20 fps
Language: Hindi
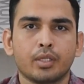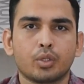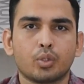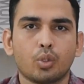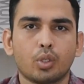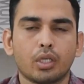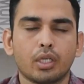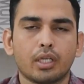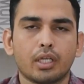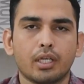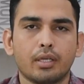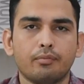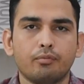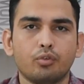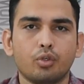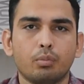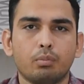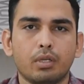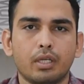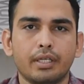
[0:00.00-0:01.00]
तो अगर हम
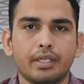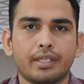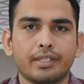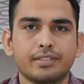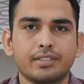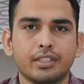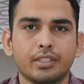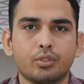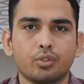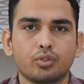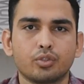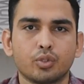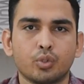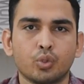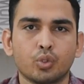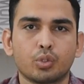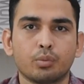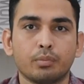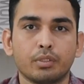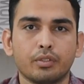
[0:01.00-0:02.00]
वो ब्लड किसी को
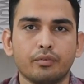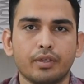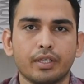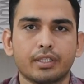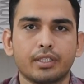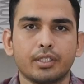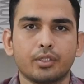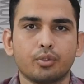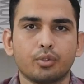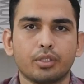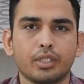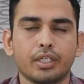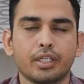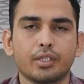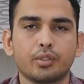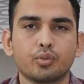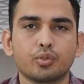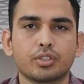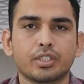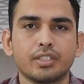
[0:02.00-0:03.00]
ज़रूरतमंद व्यक्ति को देंगे
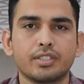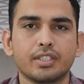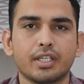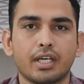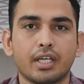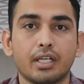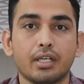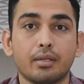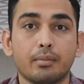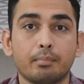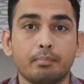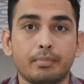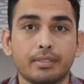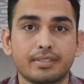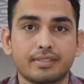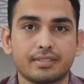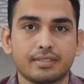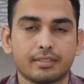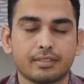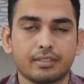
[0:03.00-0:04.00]
तो उसकी जान
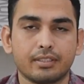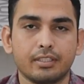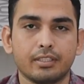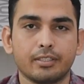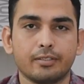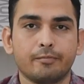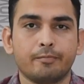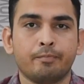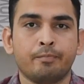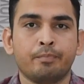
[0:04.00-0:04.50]
बच सकती है